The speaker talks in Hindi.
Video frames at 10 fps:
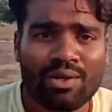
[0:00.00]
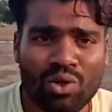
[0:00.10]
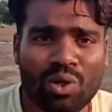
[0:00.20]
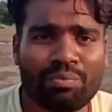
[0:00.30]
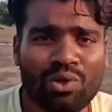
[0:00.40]

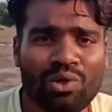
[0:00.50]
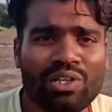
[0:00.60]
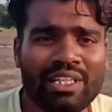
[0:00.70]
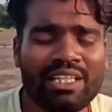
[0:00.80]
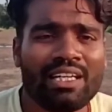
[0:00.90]
गोप्रो
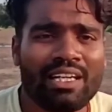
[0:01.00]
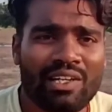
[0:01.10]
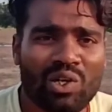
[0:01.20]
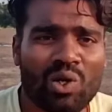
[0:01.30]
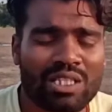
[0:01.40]
की
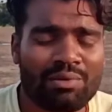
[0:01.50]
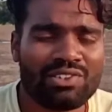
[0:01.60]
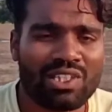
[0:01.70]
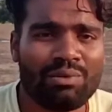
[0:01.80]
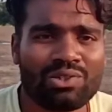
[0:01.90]
हीरो सेवन
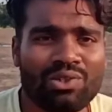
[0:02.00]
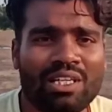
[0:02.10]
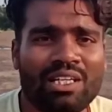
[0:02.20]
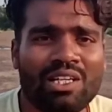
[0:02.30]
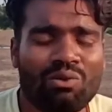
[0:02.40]
सिल्वर जो
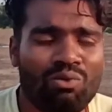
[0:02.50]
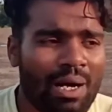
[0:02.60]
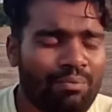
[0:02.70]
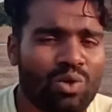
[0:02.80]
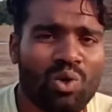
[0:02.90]
है वो
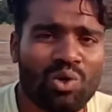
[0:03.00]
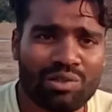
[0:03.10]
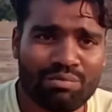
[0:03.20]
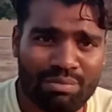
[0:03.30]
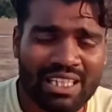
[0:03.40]
आपको
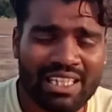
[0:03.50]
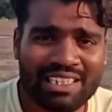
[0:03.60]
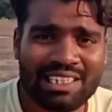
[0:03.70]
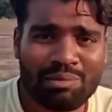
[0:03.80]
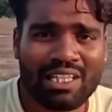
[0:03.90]
पता है
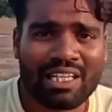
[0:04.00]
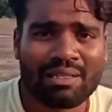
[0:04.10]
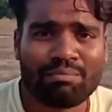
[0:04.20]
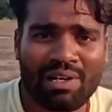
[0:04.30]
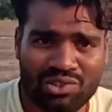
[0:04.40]
कितने मिल
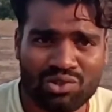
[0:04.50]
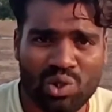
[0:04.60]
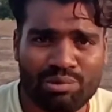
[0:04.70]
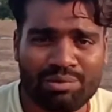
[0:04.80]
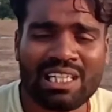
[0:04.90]
जाएगी पाँच सौ
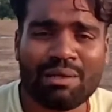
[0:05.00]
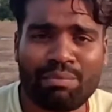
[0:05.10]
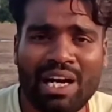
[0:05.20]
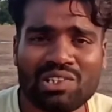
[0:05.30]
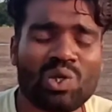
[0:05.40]
रुपये में जी हाँ
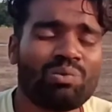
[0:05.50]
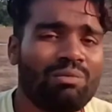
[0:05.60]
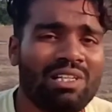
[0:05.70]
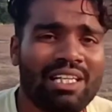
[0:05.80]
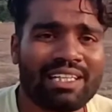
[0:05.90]
पाँच सौ रुपये
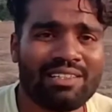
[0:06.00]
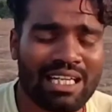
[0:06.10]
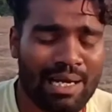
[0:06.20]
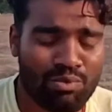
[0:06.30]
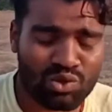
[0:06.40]
मिल जाएगी
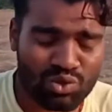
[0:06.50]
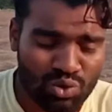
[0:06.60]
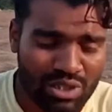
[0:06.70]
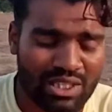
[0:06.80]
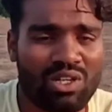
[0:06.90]
ये आपको
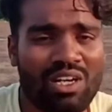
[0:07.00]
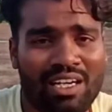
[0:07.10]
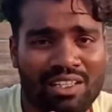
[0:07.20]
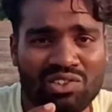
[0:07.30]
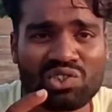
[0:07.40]
सुन के थोड़ा
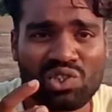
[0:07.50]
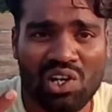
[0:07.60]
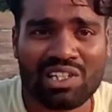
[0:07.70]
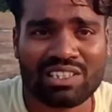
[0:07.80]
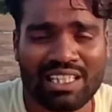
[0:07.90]

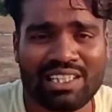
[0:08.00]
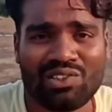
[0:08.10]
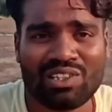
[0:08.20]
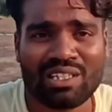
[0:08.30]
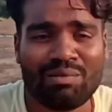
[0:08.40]
शौक सा गए
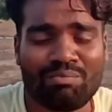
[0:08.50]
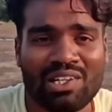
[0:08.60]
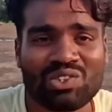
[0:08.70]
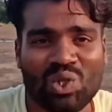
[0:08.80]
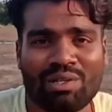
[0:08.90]
होंगे कि भाई
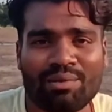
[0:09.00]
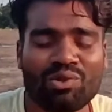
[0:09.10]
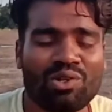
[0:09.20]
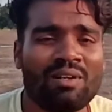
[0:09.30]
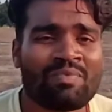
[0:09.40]
पाँच सौ रुपये में
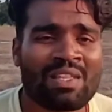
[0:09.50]
आपको